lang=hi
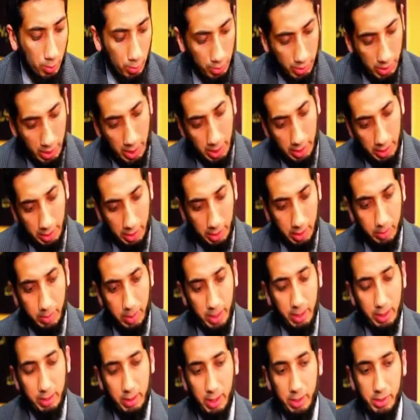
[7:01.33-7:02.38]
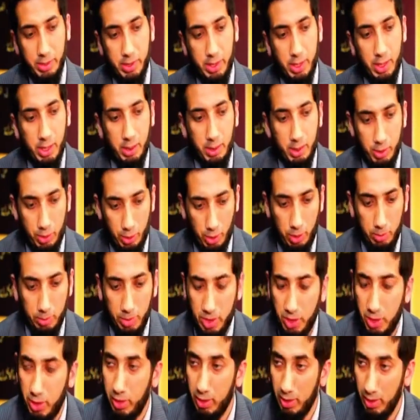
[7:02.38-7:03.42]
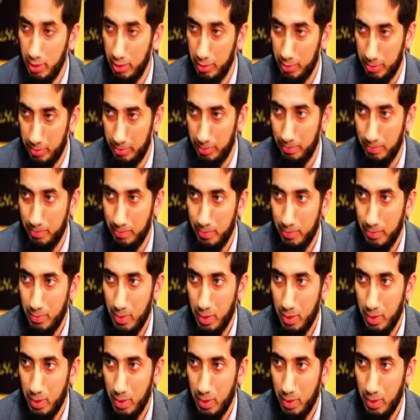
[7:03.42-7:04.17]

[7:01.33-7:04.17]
तो उसके आखिर में एक दर्स है इट्स ऑन मटीरियलिज्म